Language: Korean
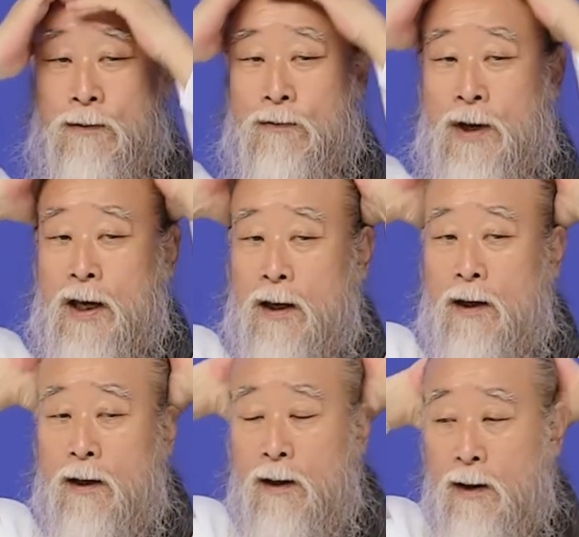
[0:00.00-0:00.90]

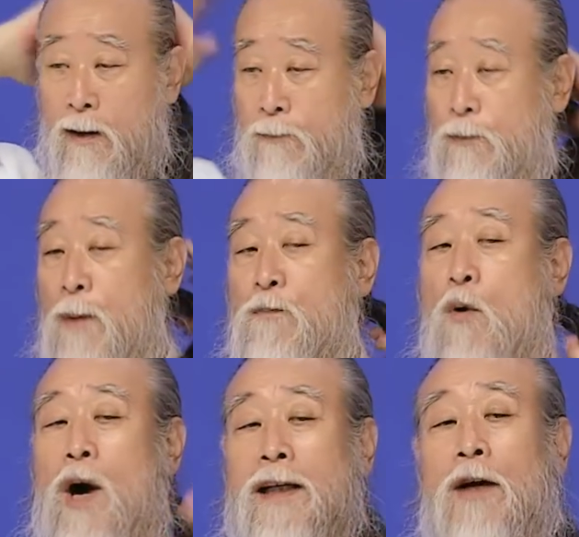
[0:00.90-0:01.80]
왜?
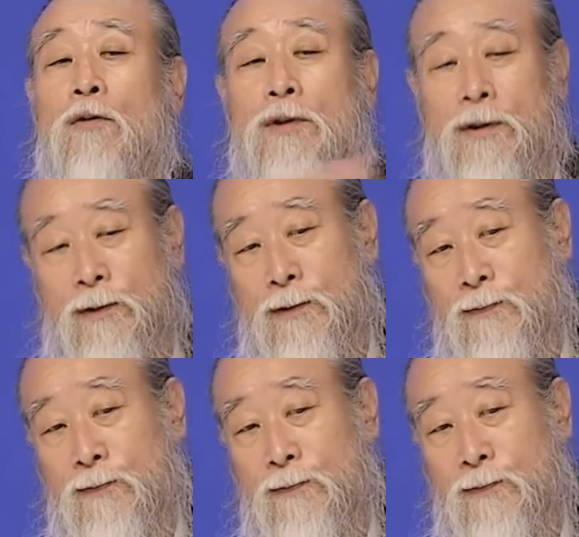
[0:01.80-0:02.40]
면모가 나오거든요.